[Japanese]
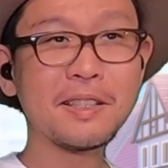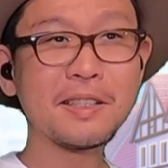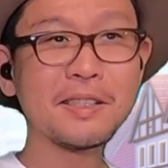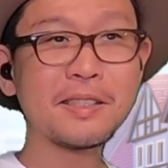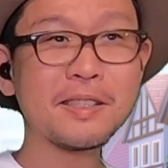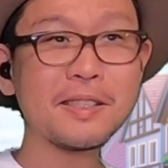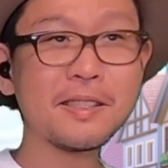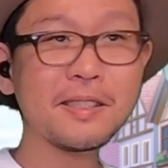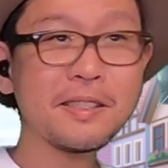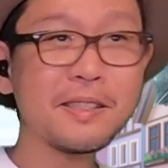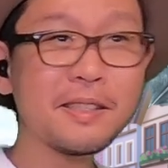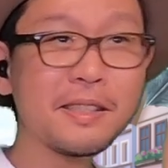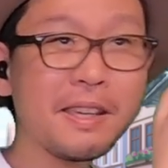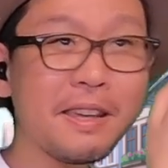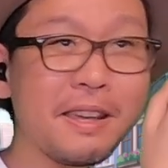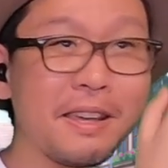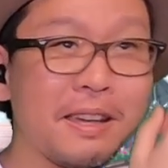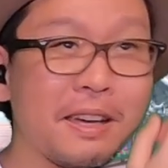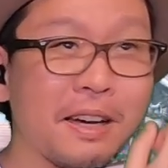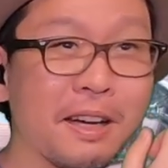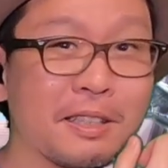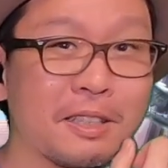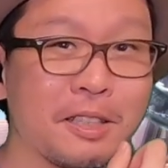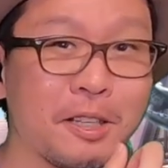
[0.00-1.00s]
す
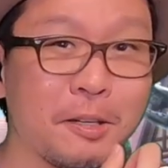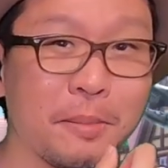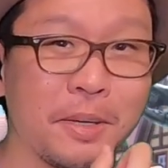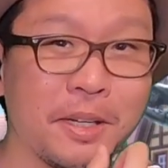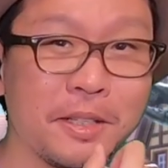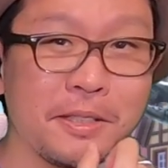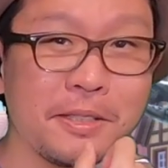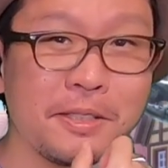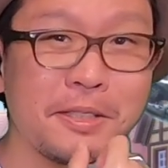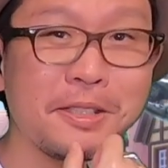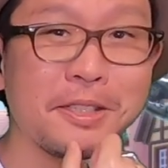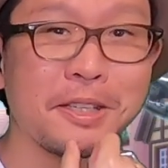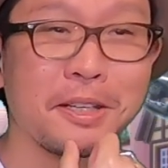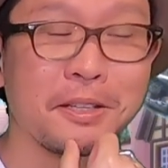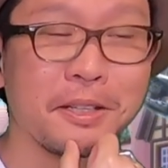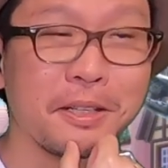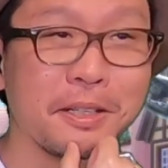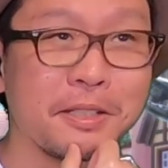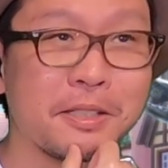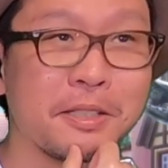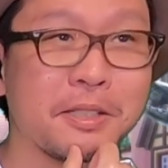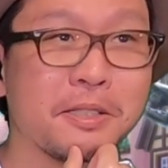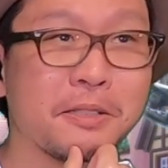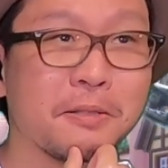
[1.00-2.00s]
げえ頭いいんじゃ
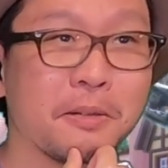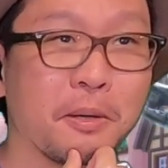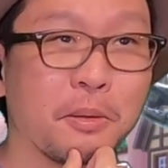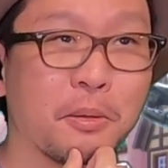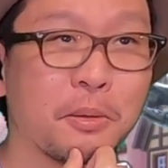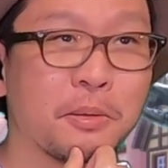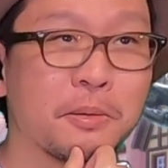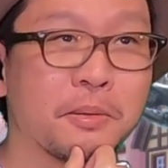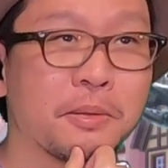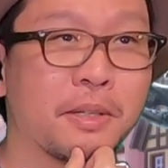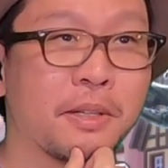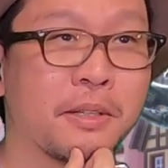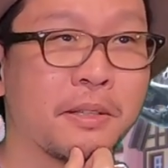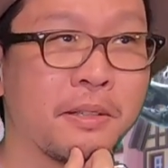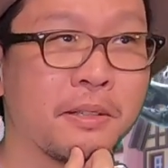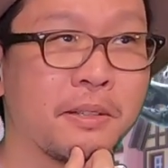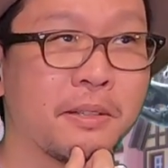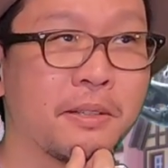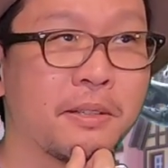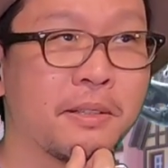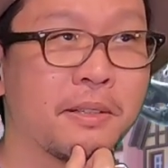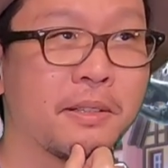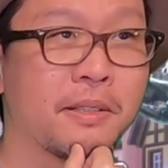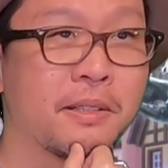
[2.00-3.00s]
ない、実はこのふた
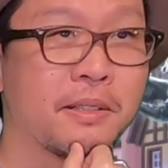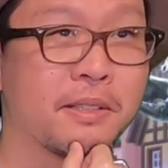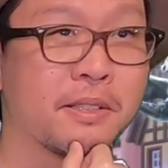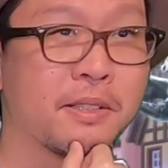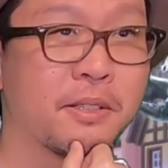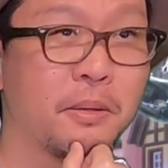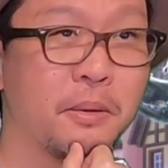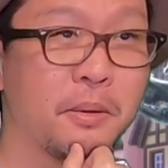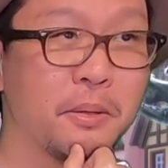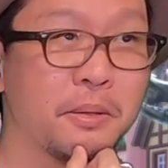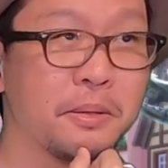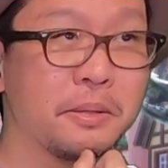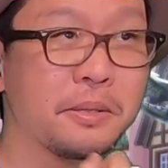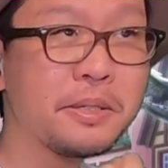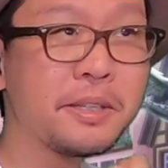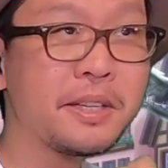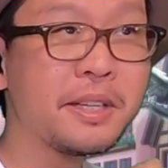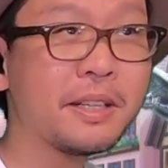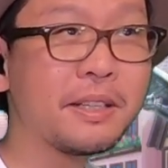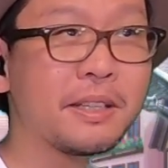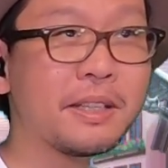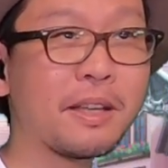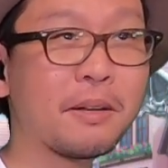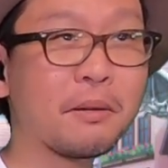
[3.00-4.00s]
り。そういう
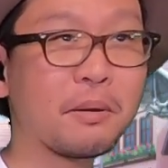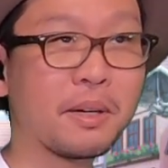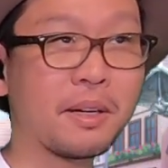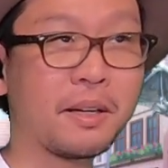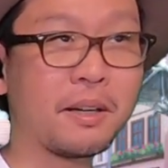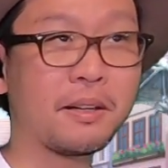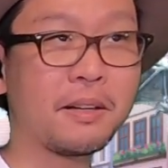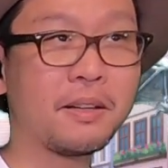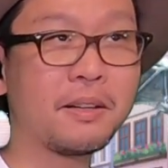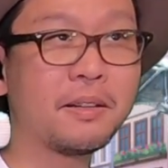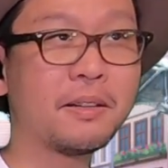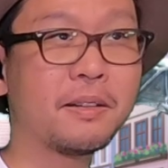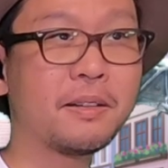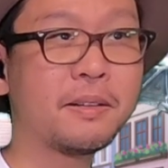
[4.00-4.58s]
キャラなのか。